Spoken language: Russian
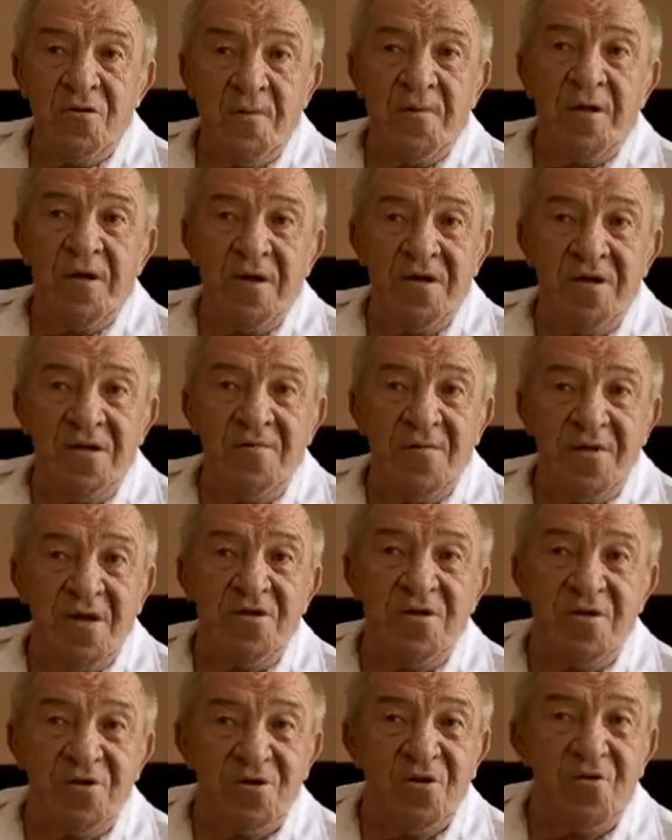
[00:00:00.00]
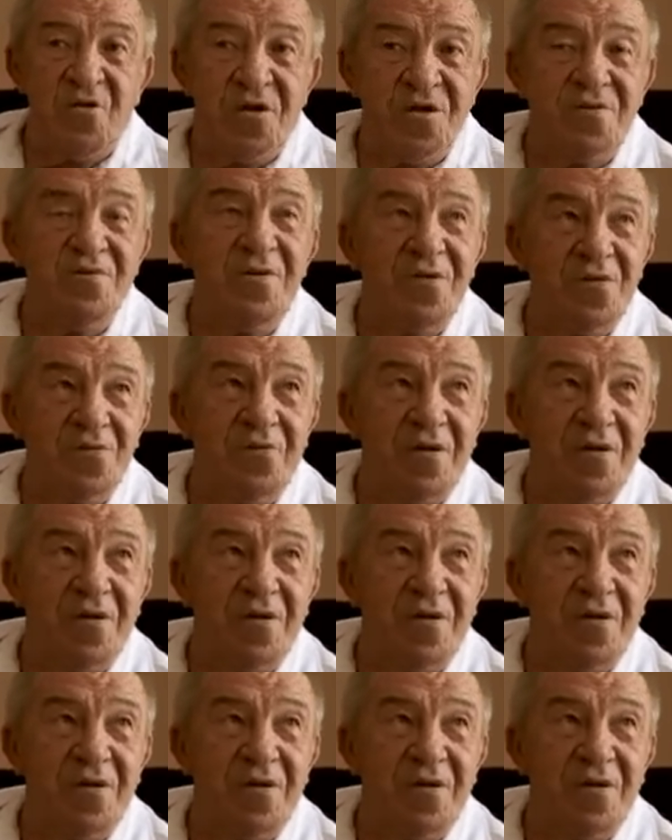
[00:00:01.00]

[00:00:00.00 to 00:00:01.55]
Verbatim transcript: чтобы наконец мы начали строить свои